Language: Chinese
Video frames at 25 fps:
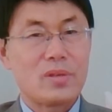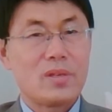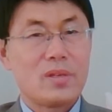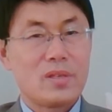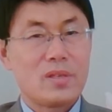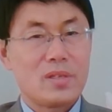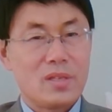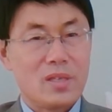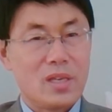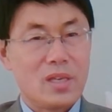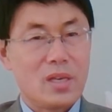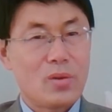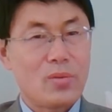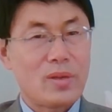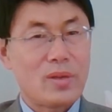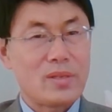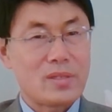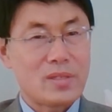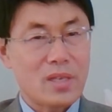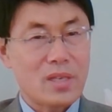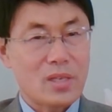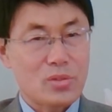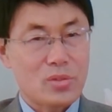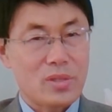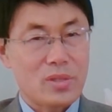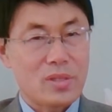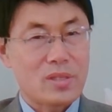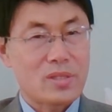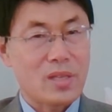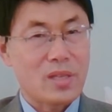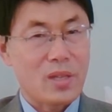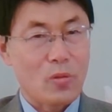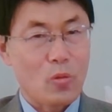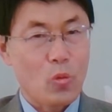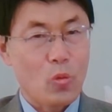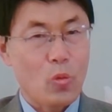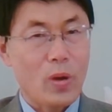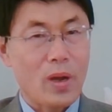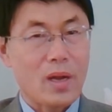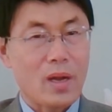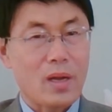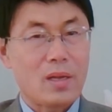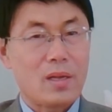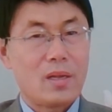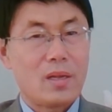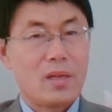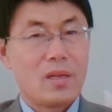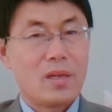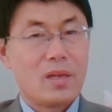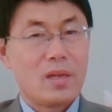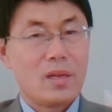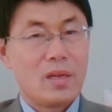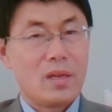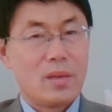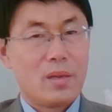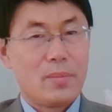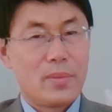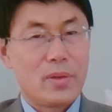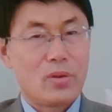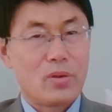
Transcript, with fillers: 一贯正确的神话，没